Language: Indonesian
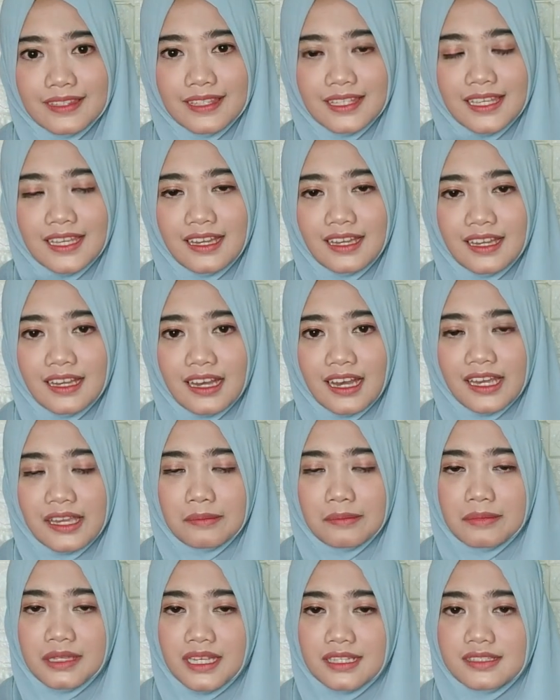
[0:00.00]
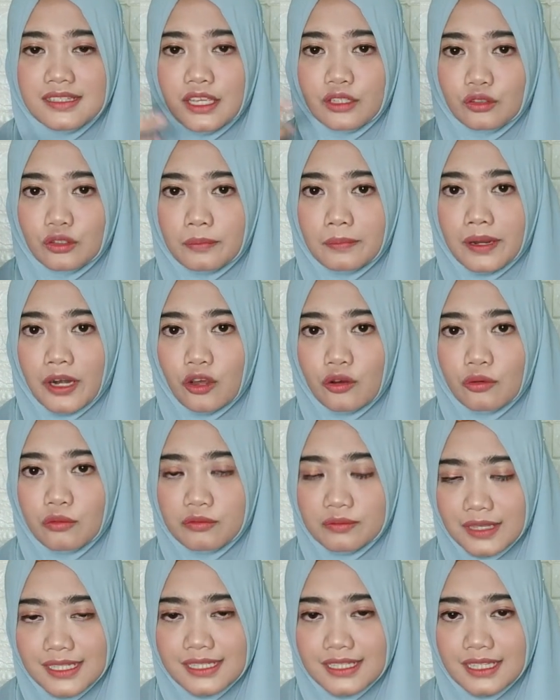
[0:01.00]
Ya, kayak minyak zaitun pada
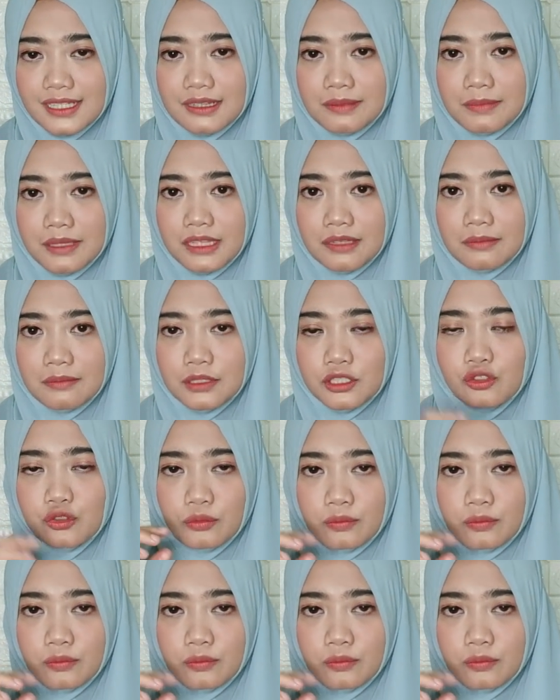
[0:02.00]
umumnya sih, teman-teman.